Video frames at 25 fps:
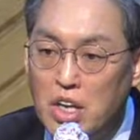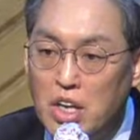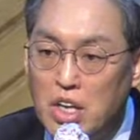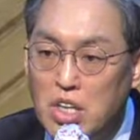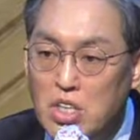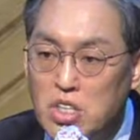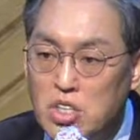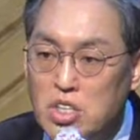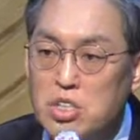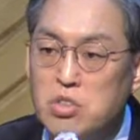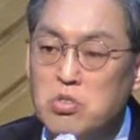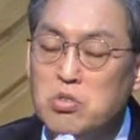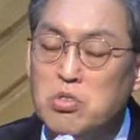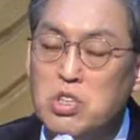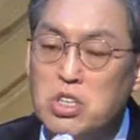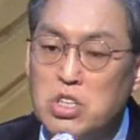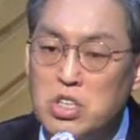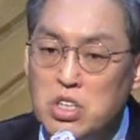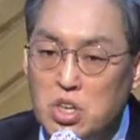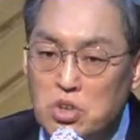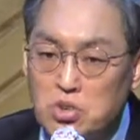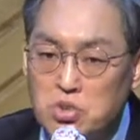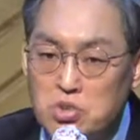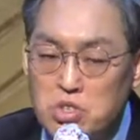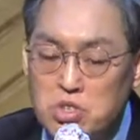지금 우리
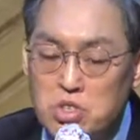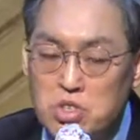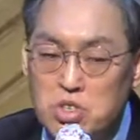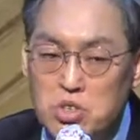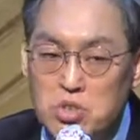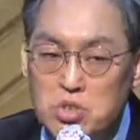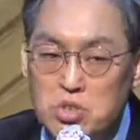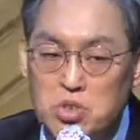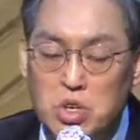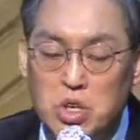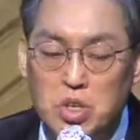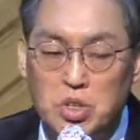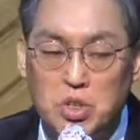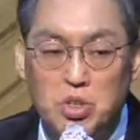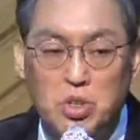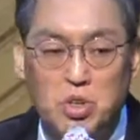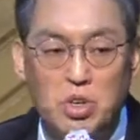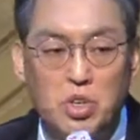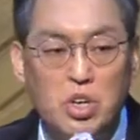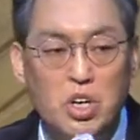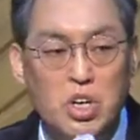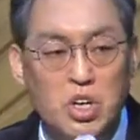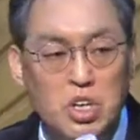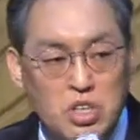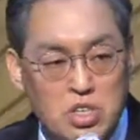대구신흥교회도
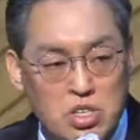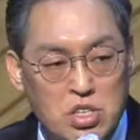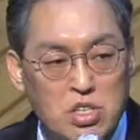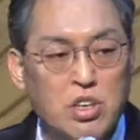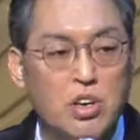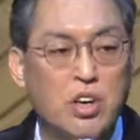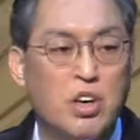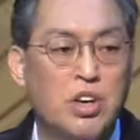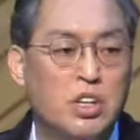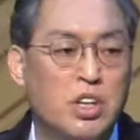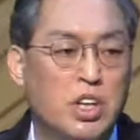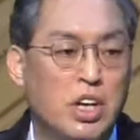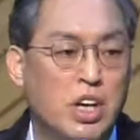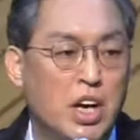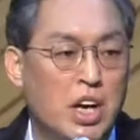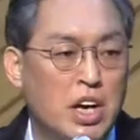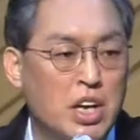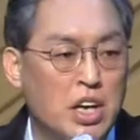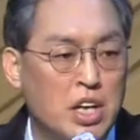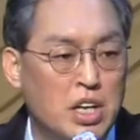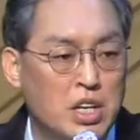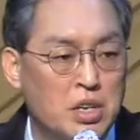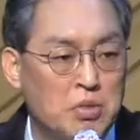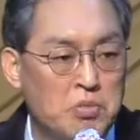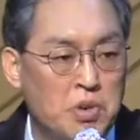들어야 될
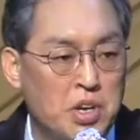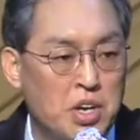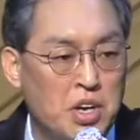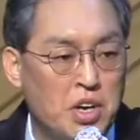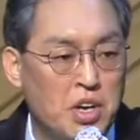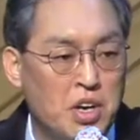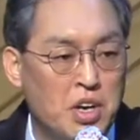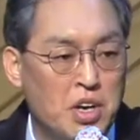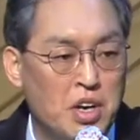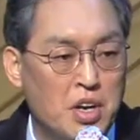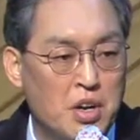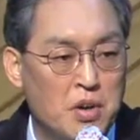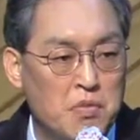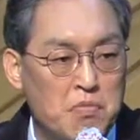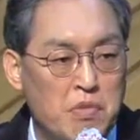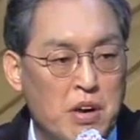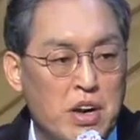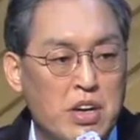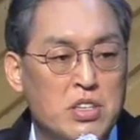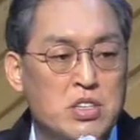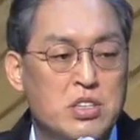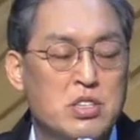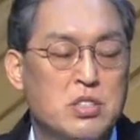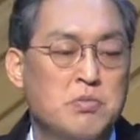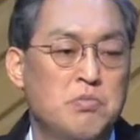하나님의
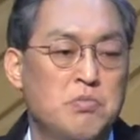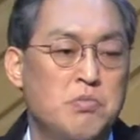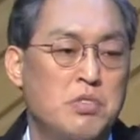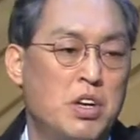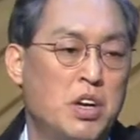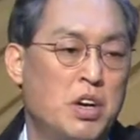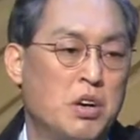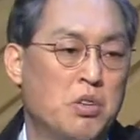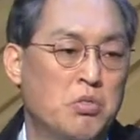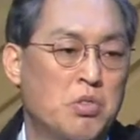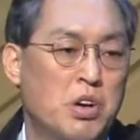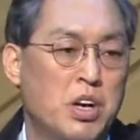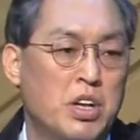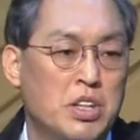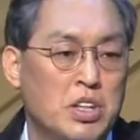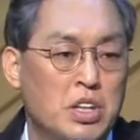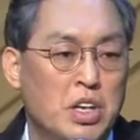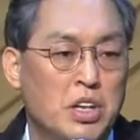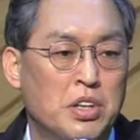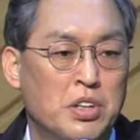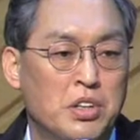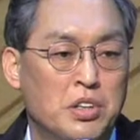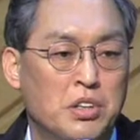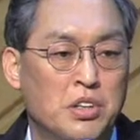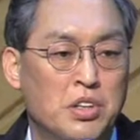말씀이라고
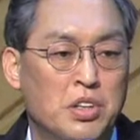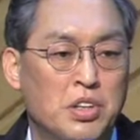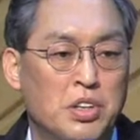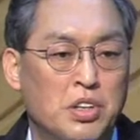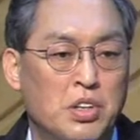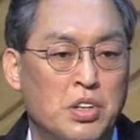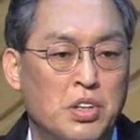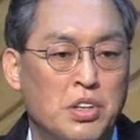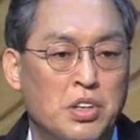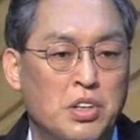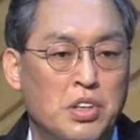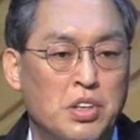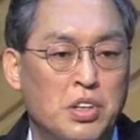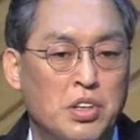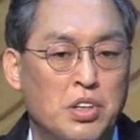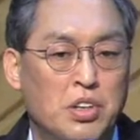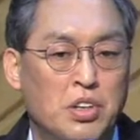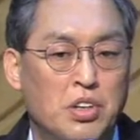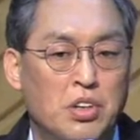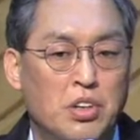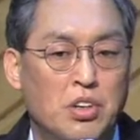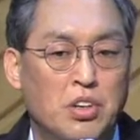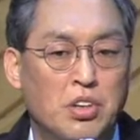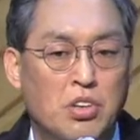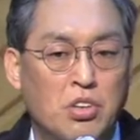한다는 거예요.
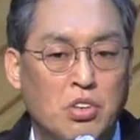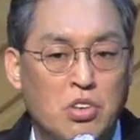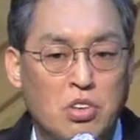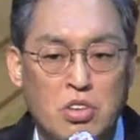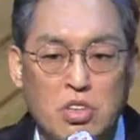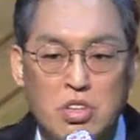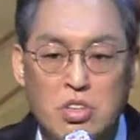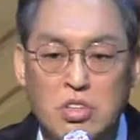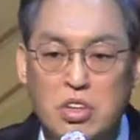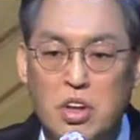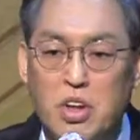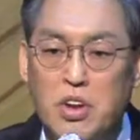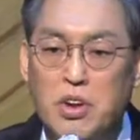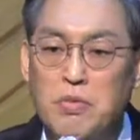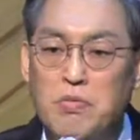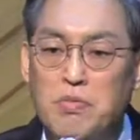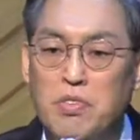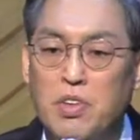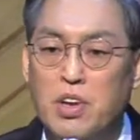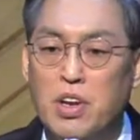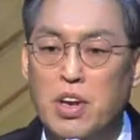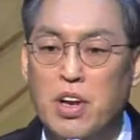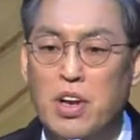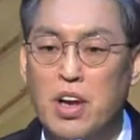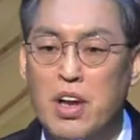근데
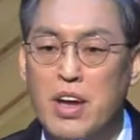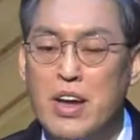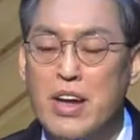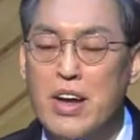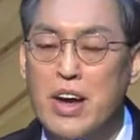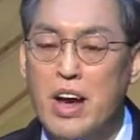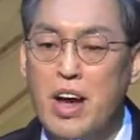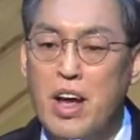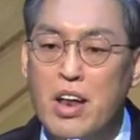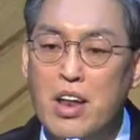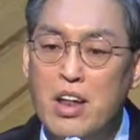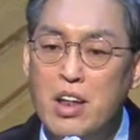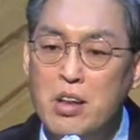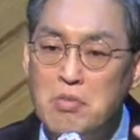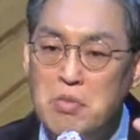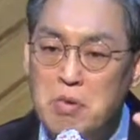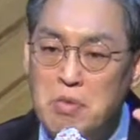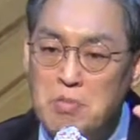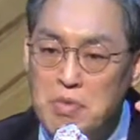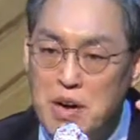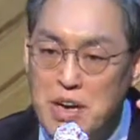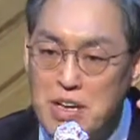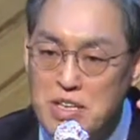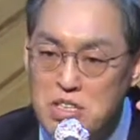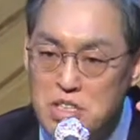사람들이 하나님의
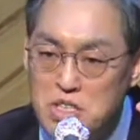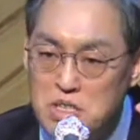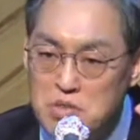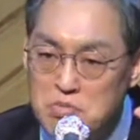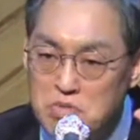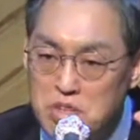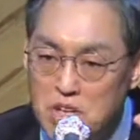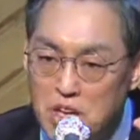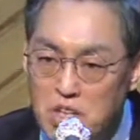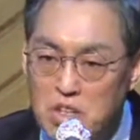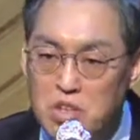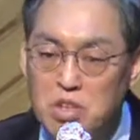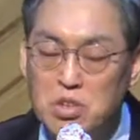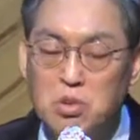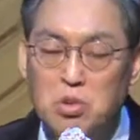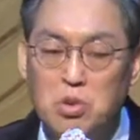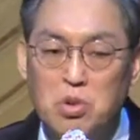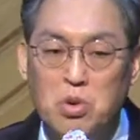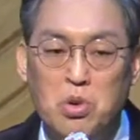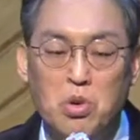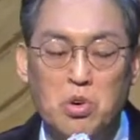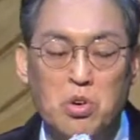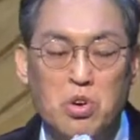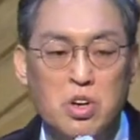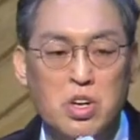말씀은 안
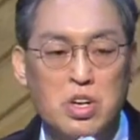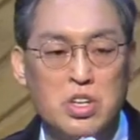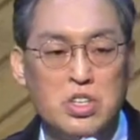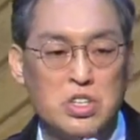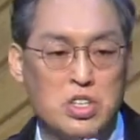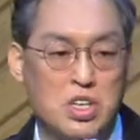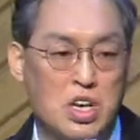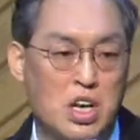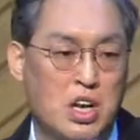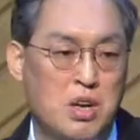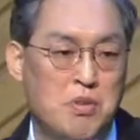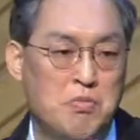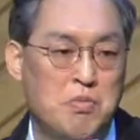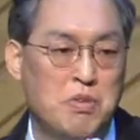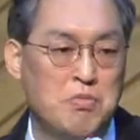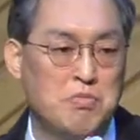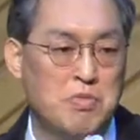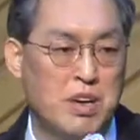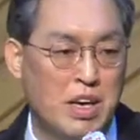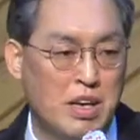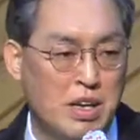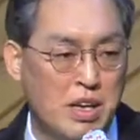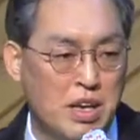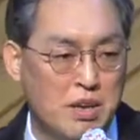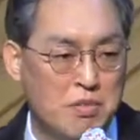듣고 사람의
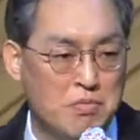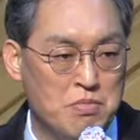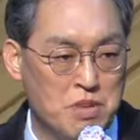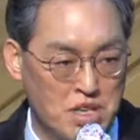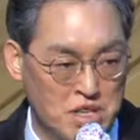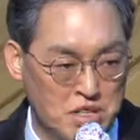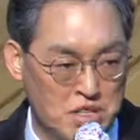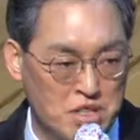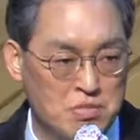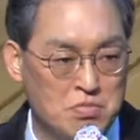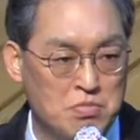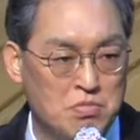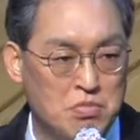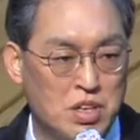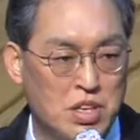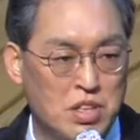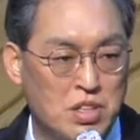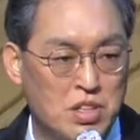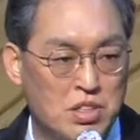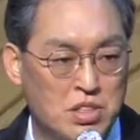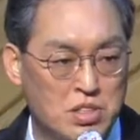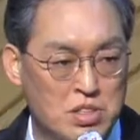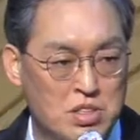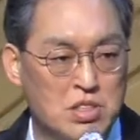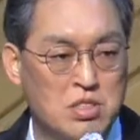말의 말씀만
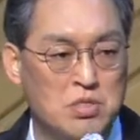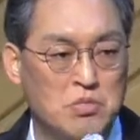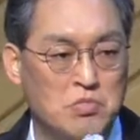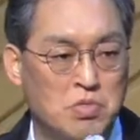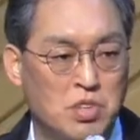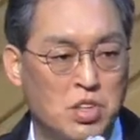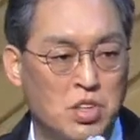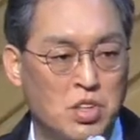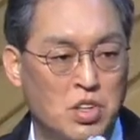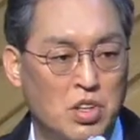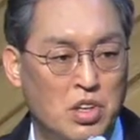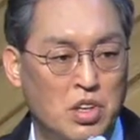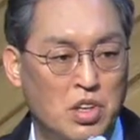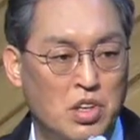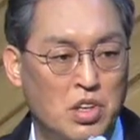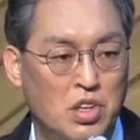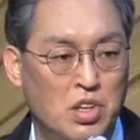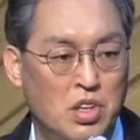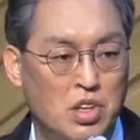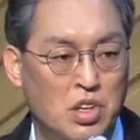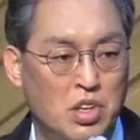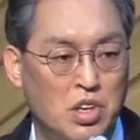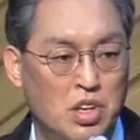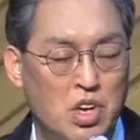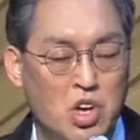듣습니다.
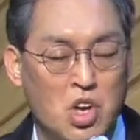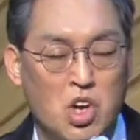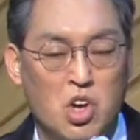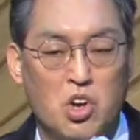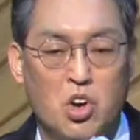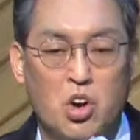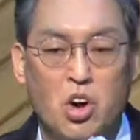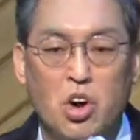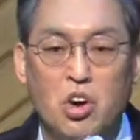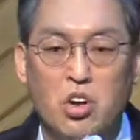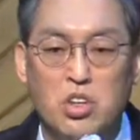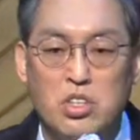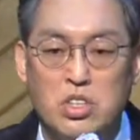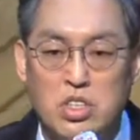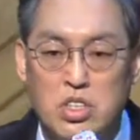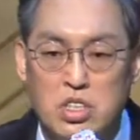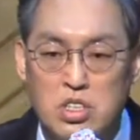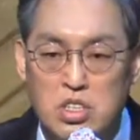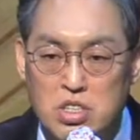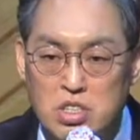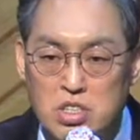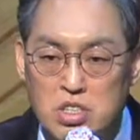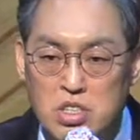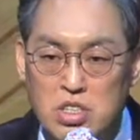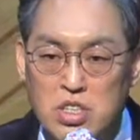거짓
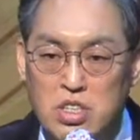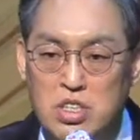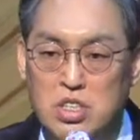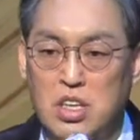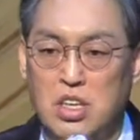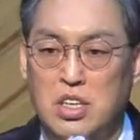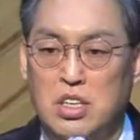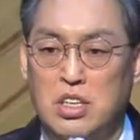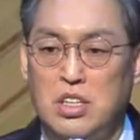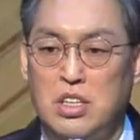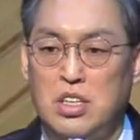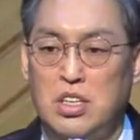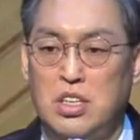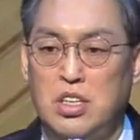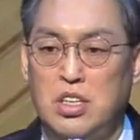선지자들,